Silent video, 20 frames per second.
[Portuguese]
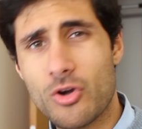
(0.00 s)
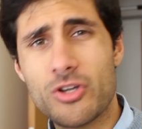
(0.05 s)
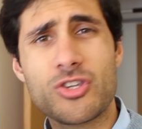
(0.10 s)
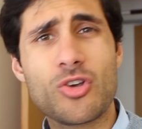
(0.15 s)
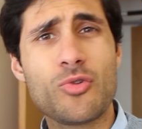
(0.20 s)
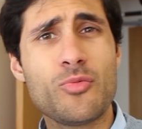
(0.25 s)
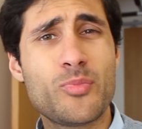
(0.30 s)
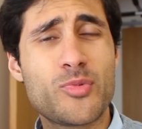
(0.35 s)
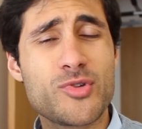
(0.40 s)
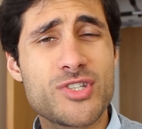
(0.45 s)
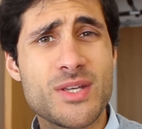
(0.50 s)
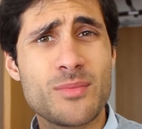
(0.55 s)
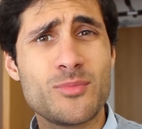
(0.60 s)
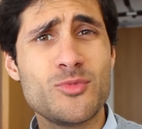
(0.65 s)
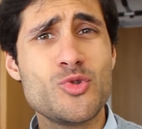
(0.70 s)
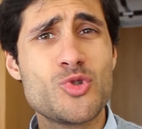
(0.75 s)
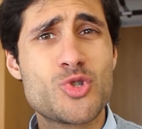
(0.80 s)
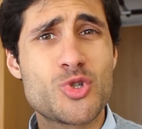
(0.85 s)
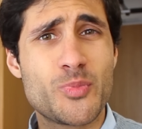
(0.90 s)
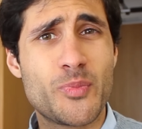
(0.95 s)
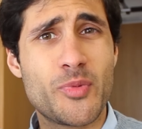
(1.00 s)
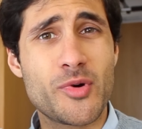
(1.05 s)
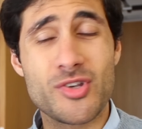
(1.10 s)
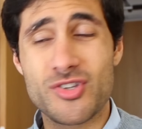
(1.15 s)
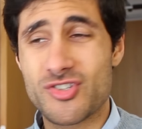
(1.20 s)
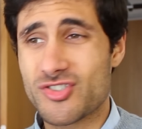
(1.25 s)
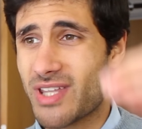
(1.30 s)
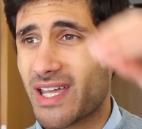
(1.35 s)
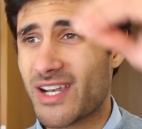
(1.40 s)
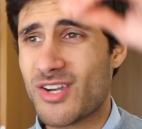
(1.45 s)
Ou então, por exemplo, no
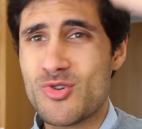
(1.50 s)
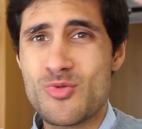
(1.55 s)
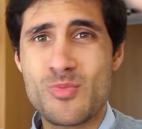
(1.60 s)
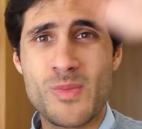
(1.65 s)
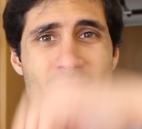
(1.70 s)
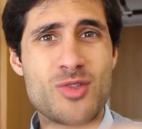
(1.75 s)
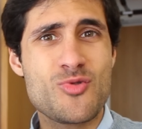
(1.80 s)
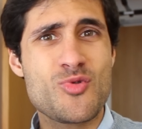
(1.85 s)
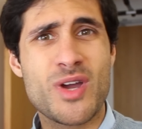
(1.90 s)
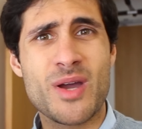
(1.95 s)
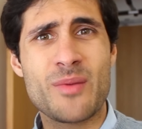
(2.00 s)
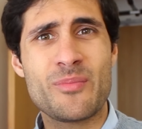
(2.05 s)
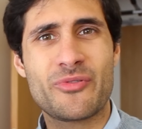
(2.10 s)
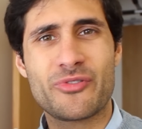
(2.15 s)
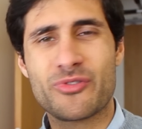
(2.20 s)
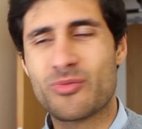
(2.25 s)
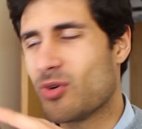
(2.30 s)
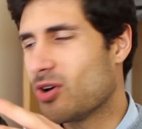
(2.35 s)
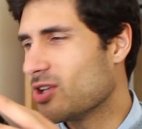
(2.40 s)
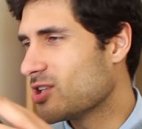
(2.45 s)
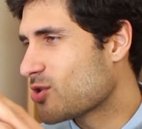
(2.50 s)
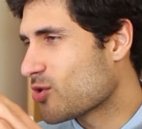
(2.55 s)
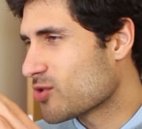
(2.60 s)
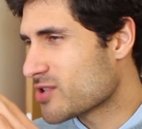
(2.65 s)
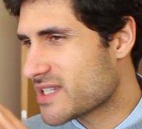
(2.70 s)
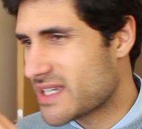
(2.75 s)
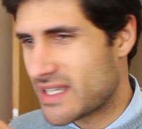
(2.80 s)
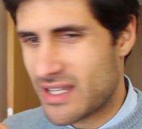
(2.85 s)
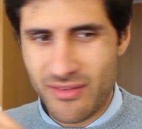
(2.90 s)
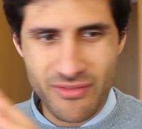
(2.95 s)
desporto, estarem no meio de um campo de futebol e
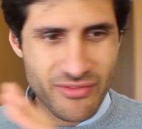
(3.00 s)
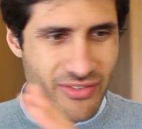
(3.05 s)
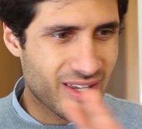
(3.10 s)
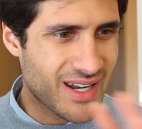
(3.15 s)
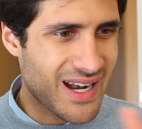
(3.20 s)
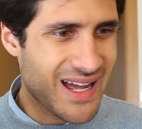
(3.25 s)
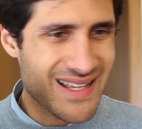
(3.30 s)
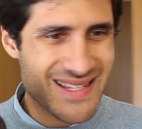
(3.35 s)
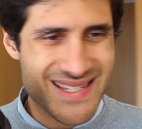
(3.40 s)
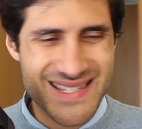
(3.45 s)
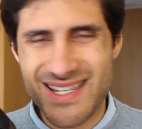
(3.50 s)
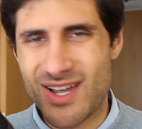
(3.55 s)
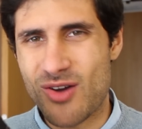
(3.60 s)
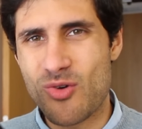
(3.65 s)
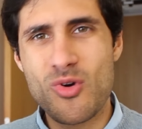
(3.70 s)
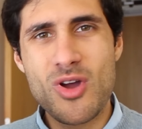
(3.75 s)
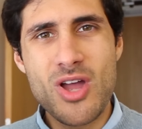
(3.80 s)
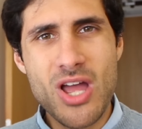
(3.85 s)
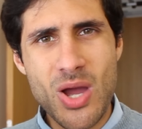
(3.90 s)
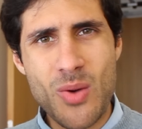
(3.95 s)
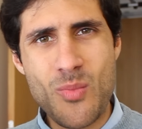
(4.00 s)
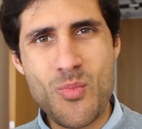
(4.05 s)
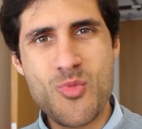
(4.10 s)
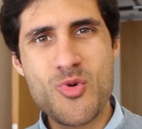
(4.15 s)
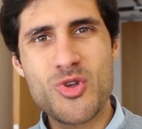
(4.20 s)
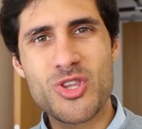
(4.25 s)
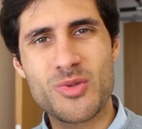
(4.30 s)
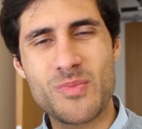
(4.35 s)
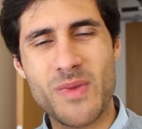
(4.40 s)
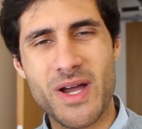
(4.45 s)
conseguirem ver a ação
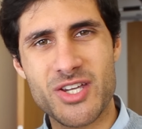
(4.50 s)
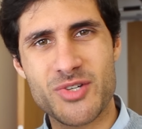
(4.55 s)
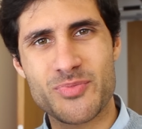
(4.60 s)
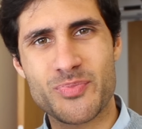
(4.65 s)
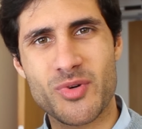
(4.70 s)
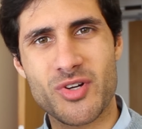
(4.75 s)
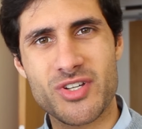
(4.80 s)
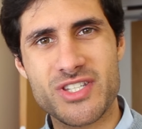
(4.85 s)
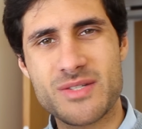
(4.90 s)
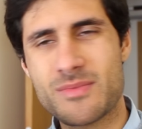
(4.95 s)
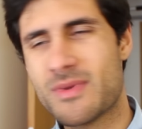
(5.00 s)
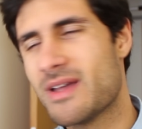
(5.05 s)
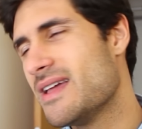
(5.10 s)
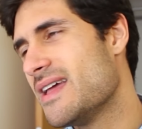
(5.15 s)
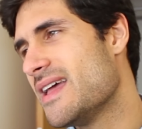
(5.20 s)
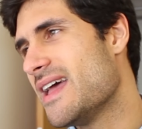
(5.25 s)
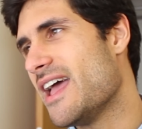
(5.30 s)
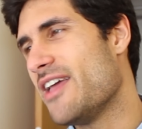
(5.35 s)
muito mais próxima.